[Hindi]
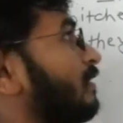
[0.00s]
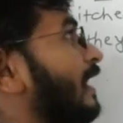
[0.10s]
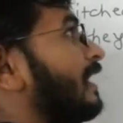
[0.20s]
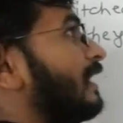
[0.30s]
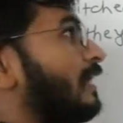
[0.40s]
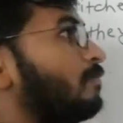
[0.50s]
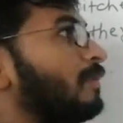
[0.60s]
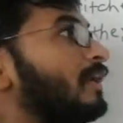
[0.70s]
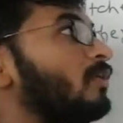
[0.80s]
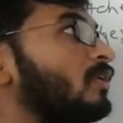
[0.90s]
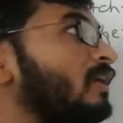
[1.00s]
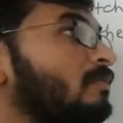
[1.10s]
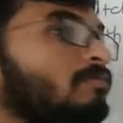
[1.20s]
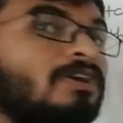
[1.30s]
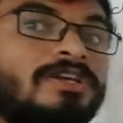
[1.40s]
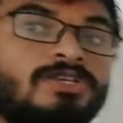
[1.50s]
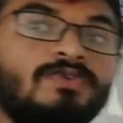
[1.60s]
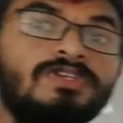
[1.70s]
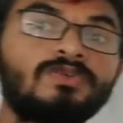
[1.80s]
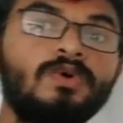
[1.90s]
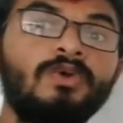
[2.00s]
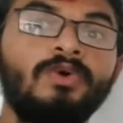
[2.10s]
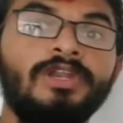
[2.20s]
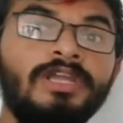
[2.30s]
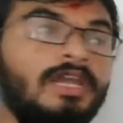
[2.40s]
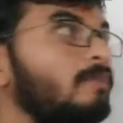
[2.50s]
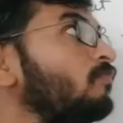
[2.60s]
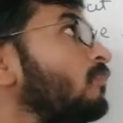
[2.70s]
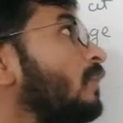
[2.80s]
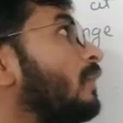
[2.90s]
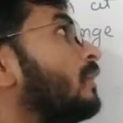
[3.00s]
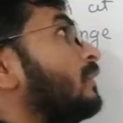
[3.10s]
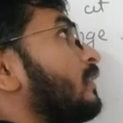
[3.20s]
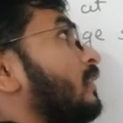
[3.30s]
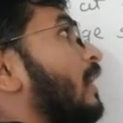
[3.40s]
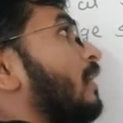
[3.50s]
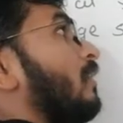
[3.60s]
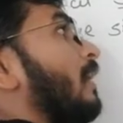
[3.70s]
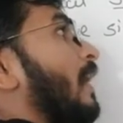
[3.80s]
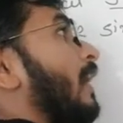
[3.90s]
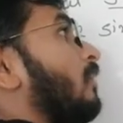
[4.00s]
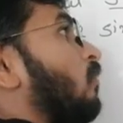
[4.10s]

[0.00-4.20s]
नाइन एम पे क्या हो रही है स्विच ऑन हो रही है देन एट